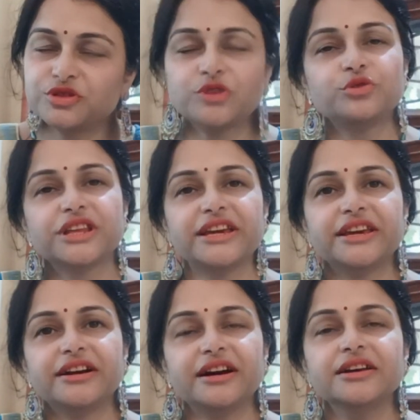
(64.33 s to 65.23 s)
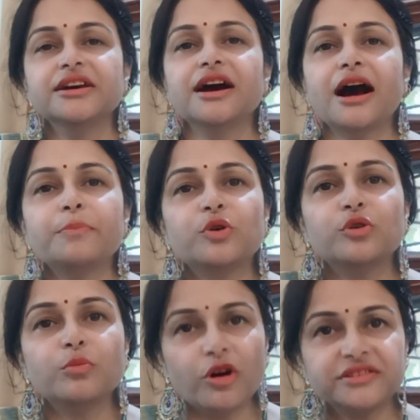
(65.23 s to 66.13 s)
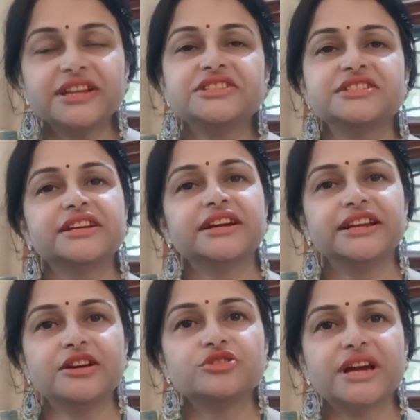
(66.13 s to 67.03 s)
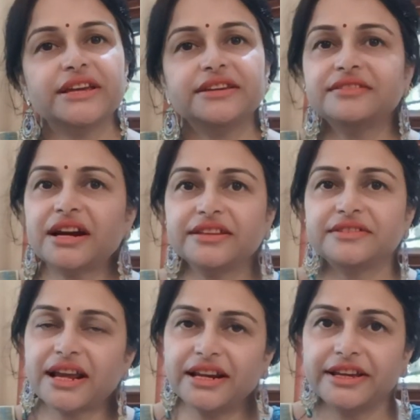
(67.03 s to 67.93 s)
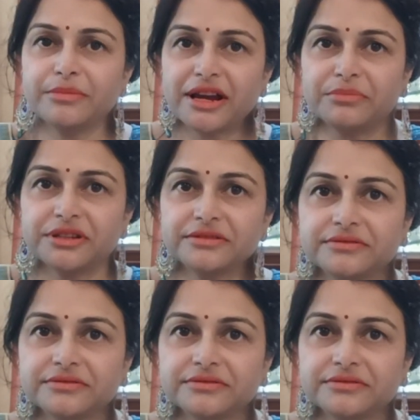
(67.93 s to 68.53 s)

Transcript: जरूर देखिएगा आपको बहुत सारी चीजें क्लियर हो जाएंगी साड़ी स्टाइलिंग के बारे में